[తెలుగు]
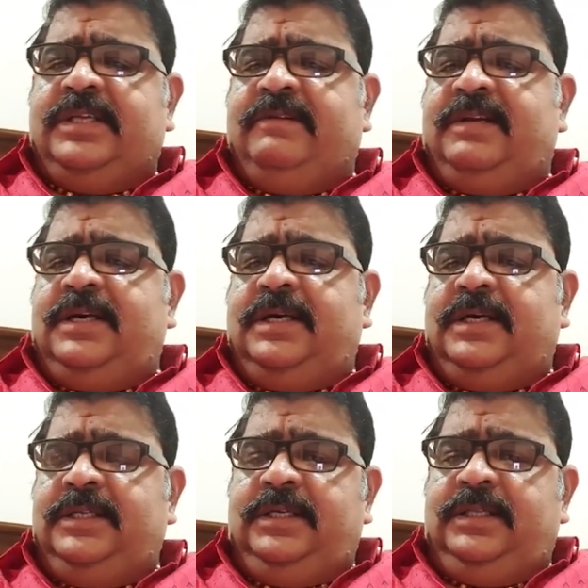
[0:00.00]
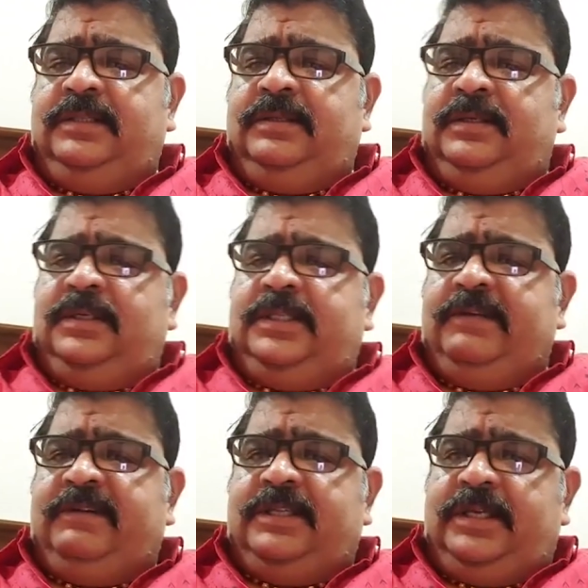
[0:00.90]
అంగబలంలో అర్ధబలంలో
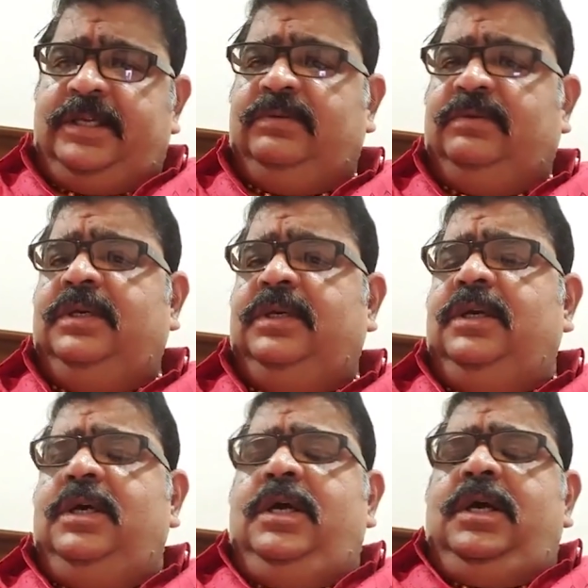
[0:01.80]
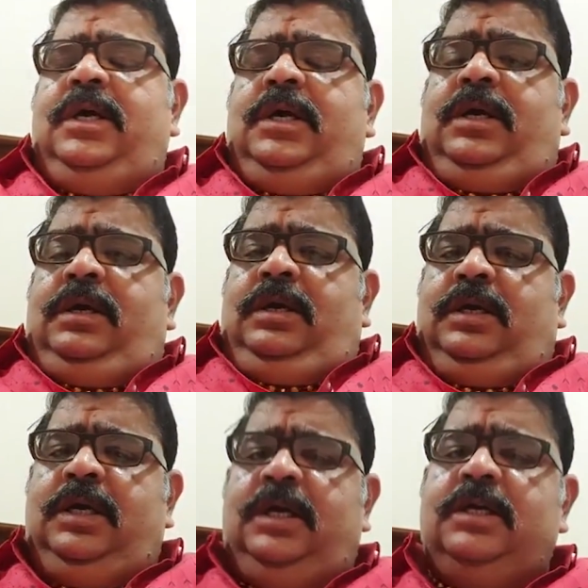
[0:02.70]
మా అంత తోపులు లేరు అని చెప్పుకున్నటువంటి
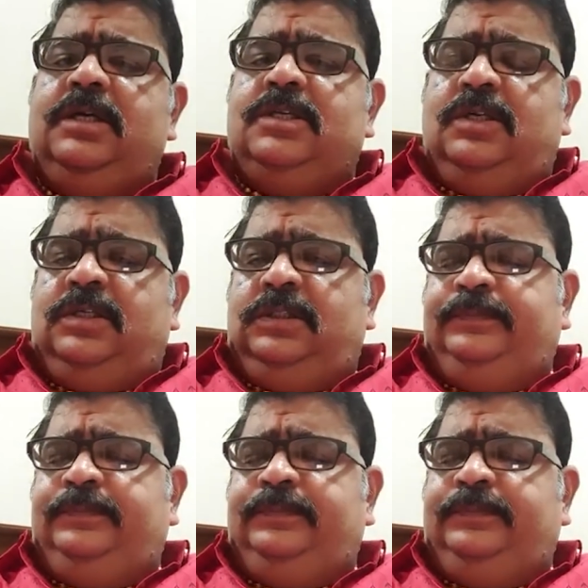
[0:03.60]
అమెరికా పరిస్థితి